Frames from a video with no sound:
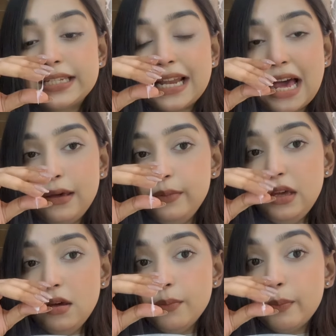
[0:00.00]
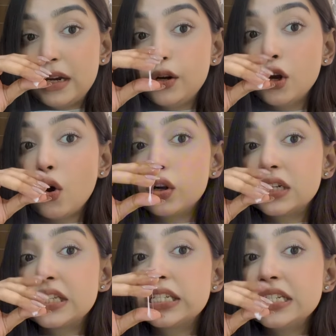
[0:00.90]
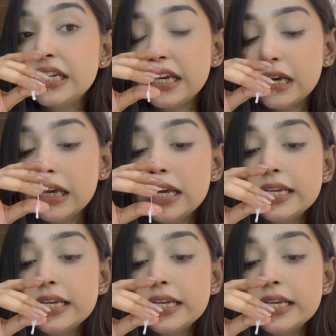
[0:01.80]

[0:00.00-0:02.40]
স্লাইমি বাট নট স্টিকি